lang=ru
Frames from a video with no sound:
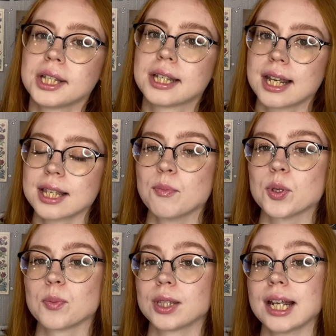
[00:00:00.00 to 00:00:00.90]
интересно
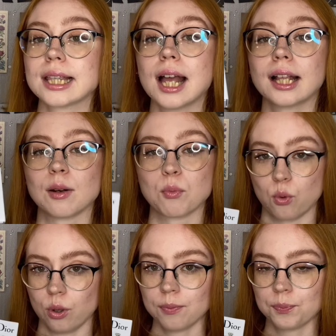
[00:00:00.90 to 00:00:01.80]
посмотреть на
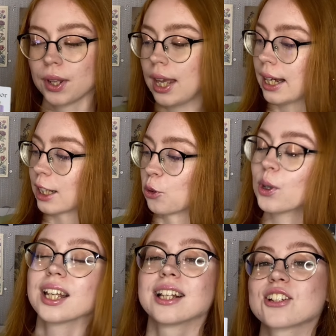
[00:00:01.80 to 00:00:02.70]
набор,
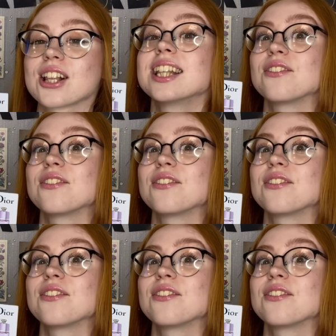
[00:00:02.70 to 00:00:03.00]
который я нашла на